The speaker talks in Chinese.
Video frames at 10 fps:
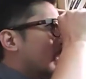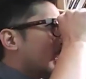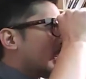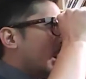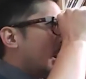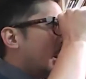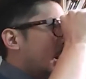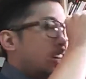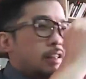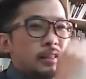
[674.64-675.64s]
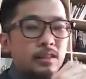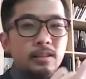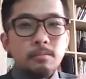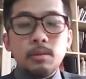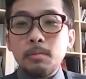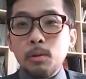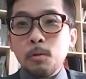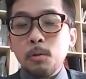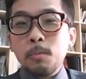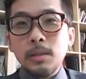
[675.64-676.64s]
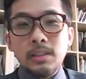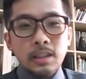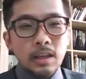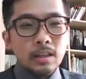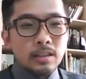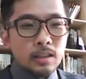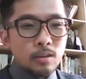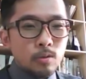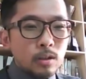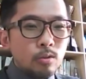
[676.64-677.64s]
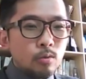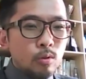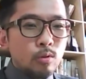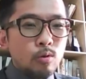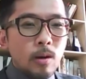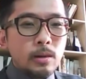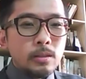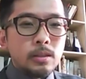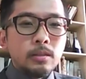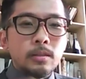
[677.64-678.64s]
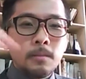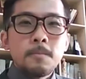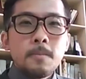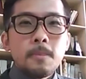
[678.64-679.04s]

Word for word: 那它不是有有边界，它也是一个圆圆窗型的。